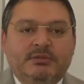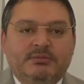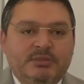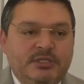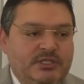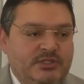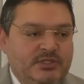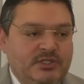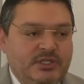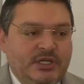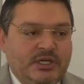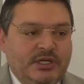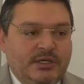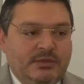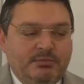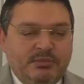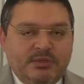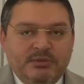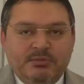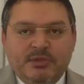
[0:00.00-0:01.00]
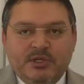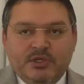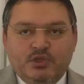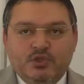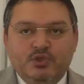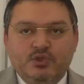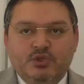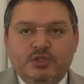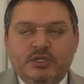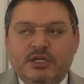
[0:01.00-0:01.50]
bir kira
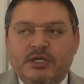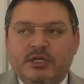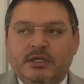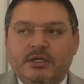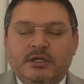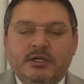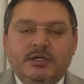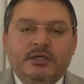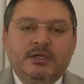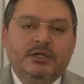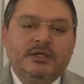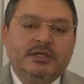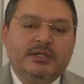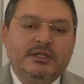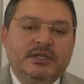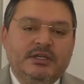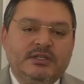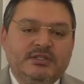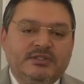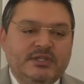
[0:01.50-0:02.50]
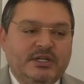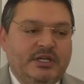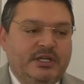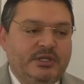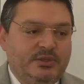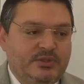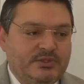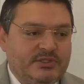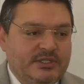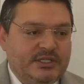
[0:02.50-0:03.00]
1500 lira, gerisi
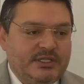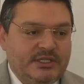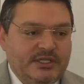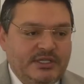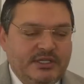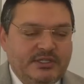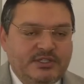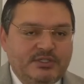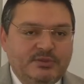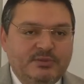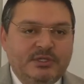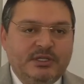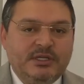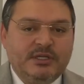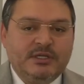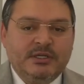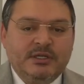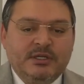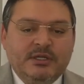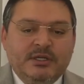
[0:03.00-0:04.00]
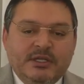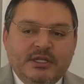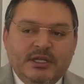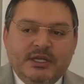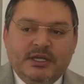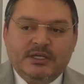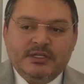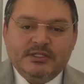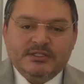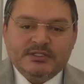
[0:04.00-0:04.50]
kalıyor zaten geçimine.
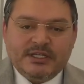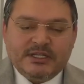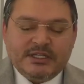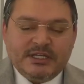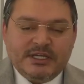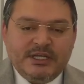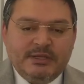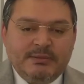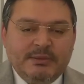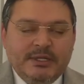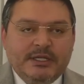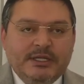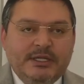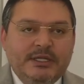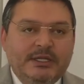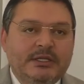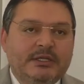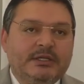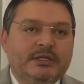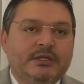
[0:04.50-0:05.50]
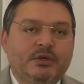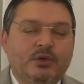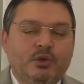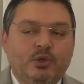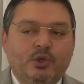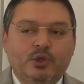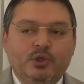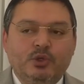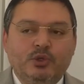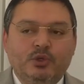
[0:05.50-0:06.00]
Yani zaten emekli
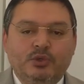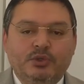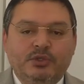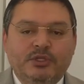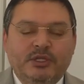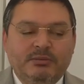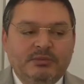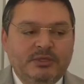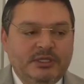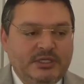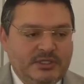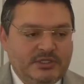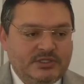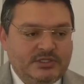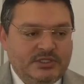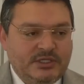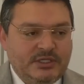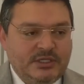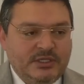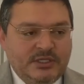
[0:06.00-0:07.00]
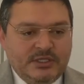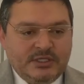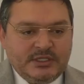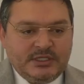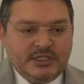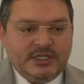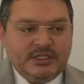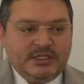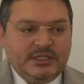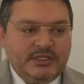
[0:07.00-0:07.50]
olduğunda bir kişi
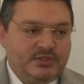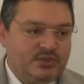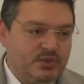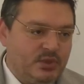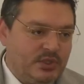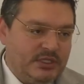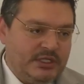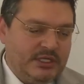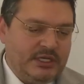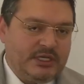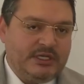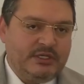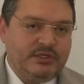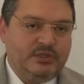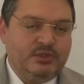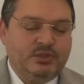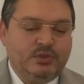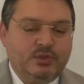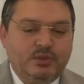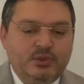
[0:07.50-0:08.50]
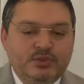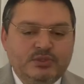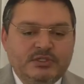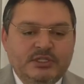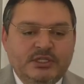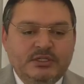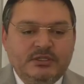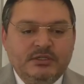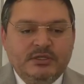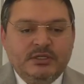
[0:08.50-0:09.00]
kendini zor idare ediyor. O
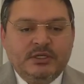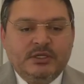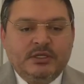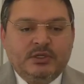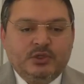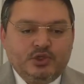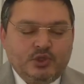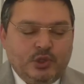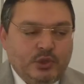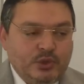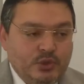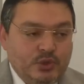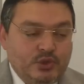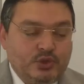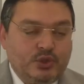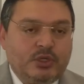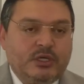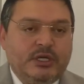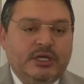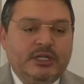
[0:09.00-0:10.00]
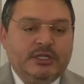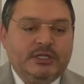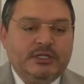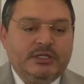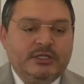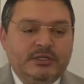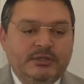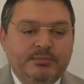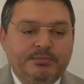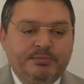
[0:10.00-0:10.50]
yüzden çok düşük
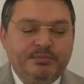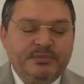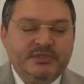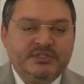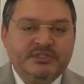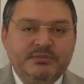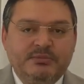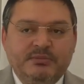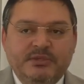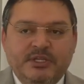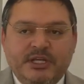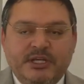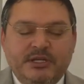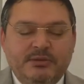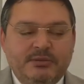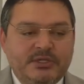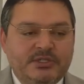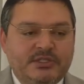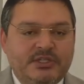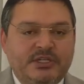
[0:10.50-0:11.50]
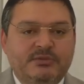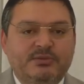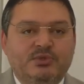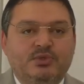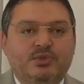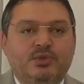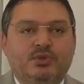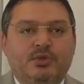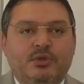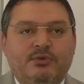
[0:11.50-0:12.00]
kaldı. Bizim Genel
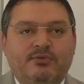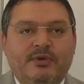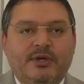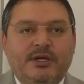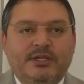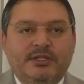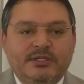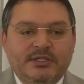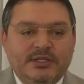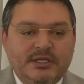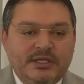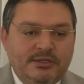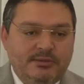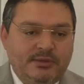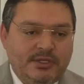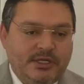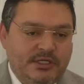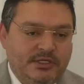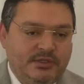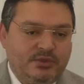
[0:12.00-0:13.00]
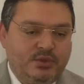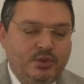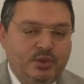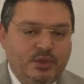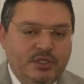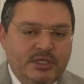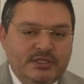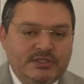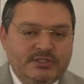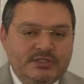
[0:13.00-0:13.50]
Başkanımız Doktor Fatih Erbakan'ın
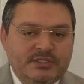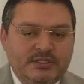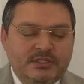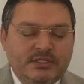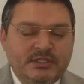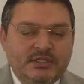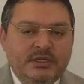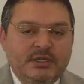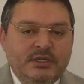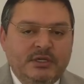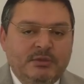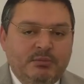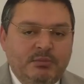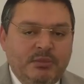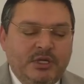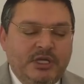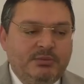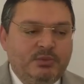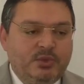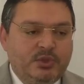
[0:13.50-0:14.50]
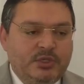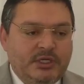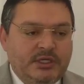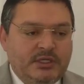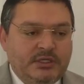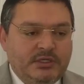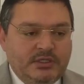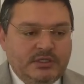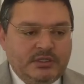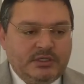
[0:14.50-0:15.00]
önerisi memura
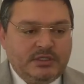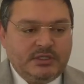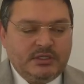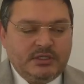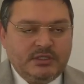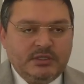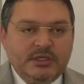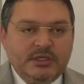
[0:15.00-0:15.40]
e,